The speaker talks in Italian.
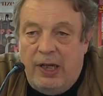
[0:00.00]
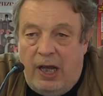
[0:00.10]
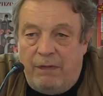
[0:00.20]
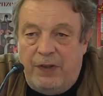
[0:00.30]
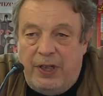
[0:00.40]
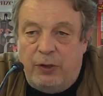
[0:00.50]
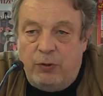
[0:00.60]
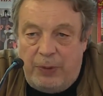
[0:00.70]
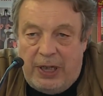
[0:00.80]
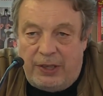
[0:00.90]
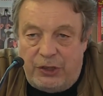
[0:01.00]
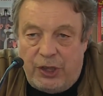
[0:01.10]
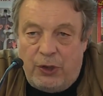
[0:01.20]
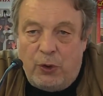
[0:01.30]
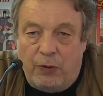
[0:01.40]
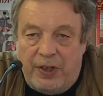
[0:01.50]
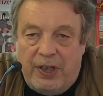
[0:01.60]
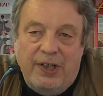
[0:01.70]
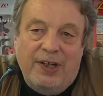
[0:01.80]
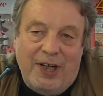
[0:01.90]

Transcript: a fine 2019